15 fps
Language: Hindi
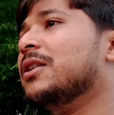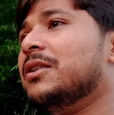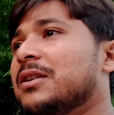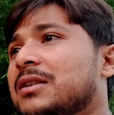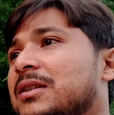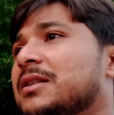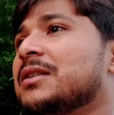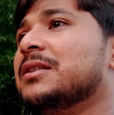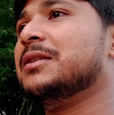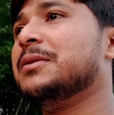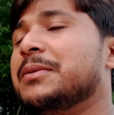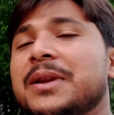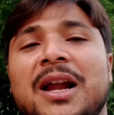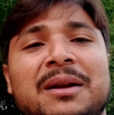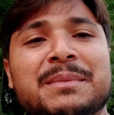और
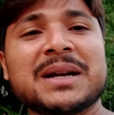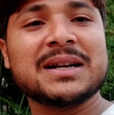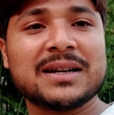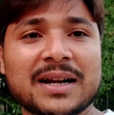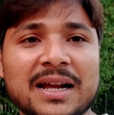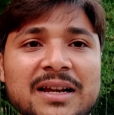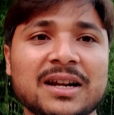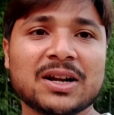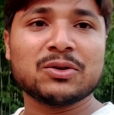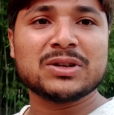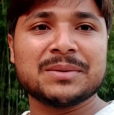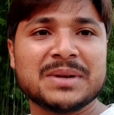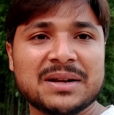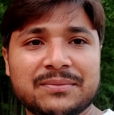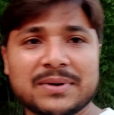फिलहाल मैं ट्राई कर रहा
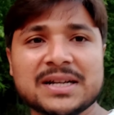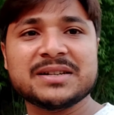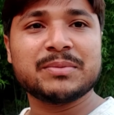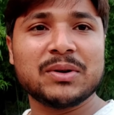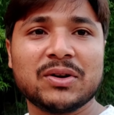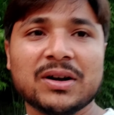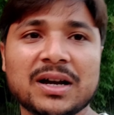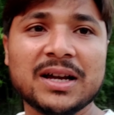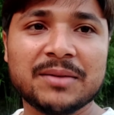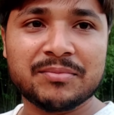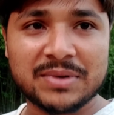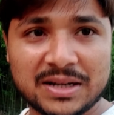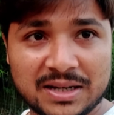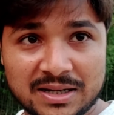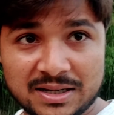हूँ ये मेरा फर्स्ट ब्लॉग है
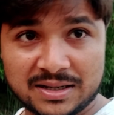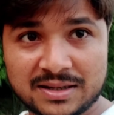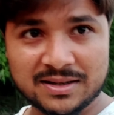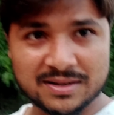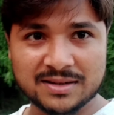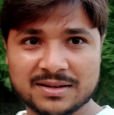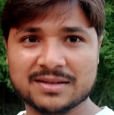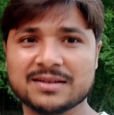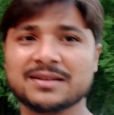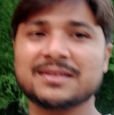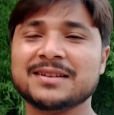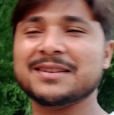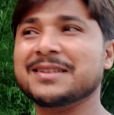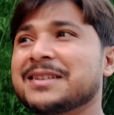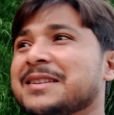अपने
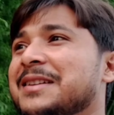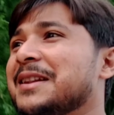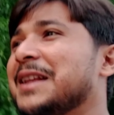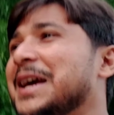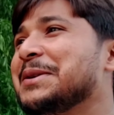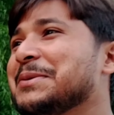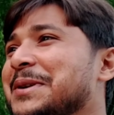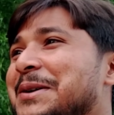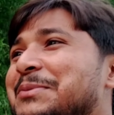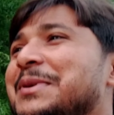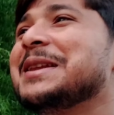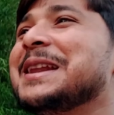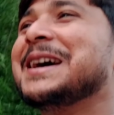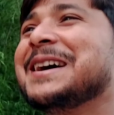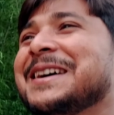लाइफ का
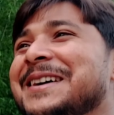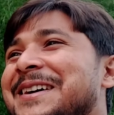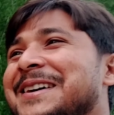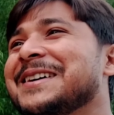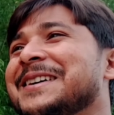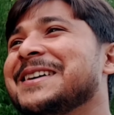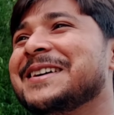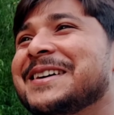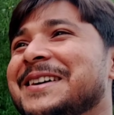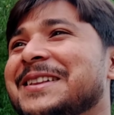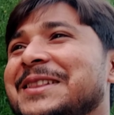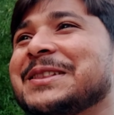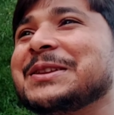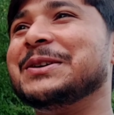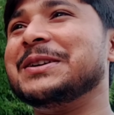पहला
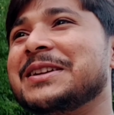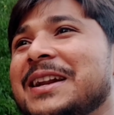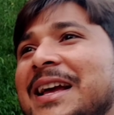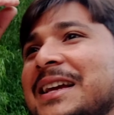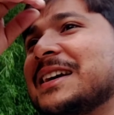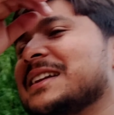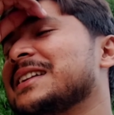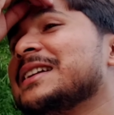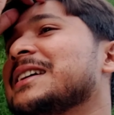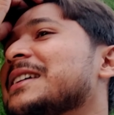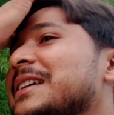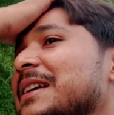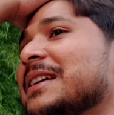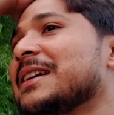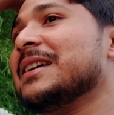तो ट्राई कर रहे
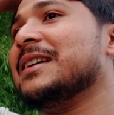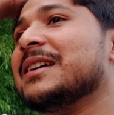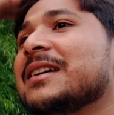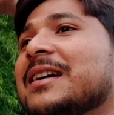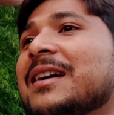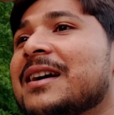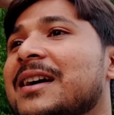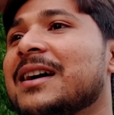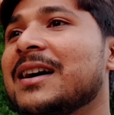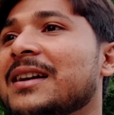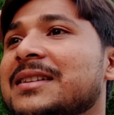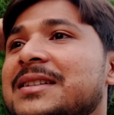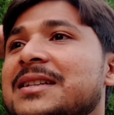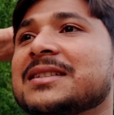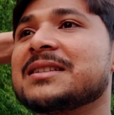हैं कि
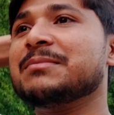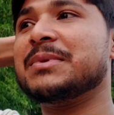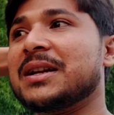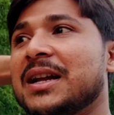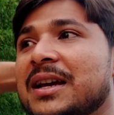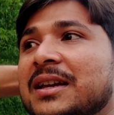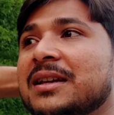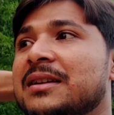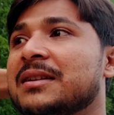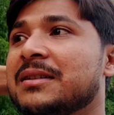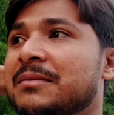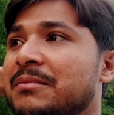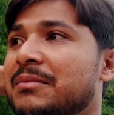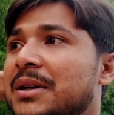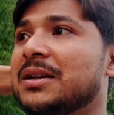अच्छे से बनाएं
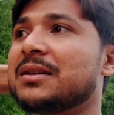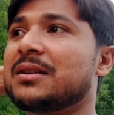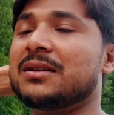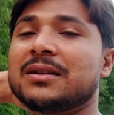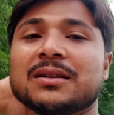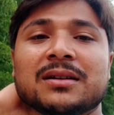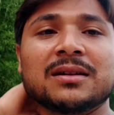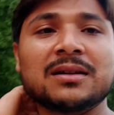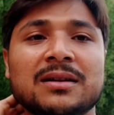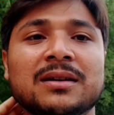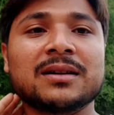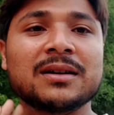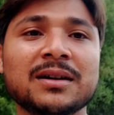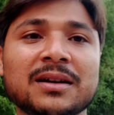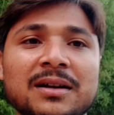बट
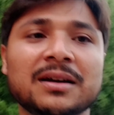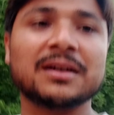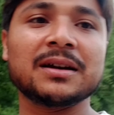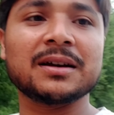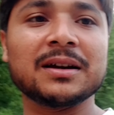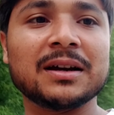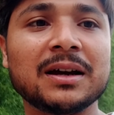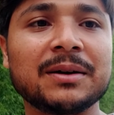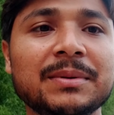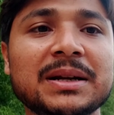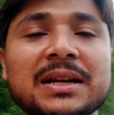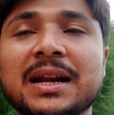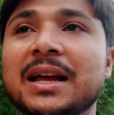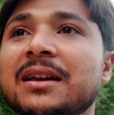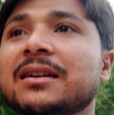
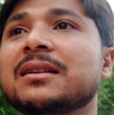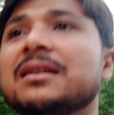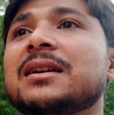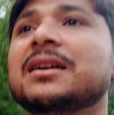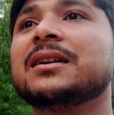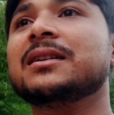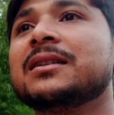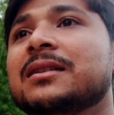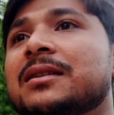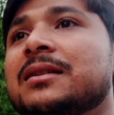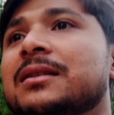अभी ट्राई कर रहे हैं